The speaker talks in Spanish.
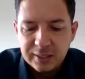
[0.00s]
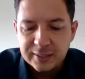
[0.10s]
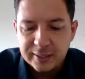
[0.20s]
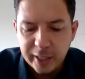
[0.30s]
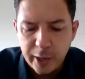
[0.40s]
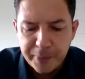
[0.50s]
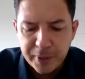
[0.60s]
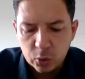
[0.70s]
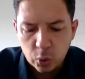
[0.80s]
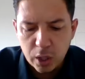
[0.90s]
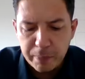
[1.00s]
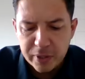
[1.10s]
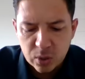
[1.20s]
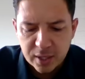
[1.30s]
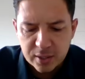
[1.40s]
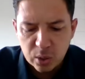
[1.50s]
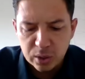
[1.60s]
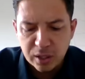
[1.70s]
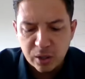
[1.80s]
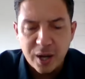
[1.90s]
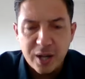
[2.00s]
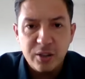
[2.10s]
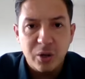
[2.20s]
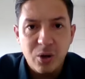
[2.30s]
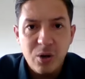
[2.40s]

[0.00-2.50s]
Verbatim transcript: Siempre en todas mis oraciones rogando